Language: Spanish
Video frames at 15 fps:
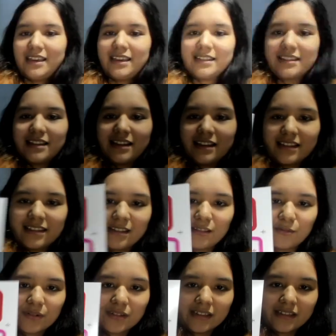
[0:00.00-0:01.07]
este de aquí es el
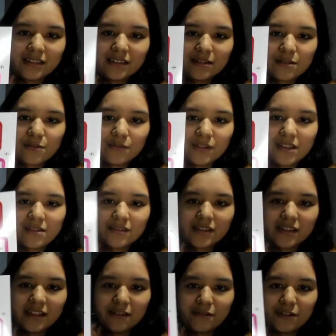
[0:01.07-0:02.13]
tour de Estados Unidos
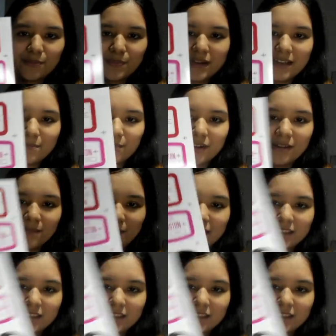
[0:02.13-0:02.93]
y de Europa. Y pueden ver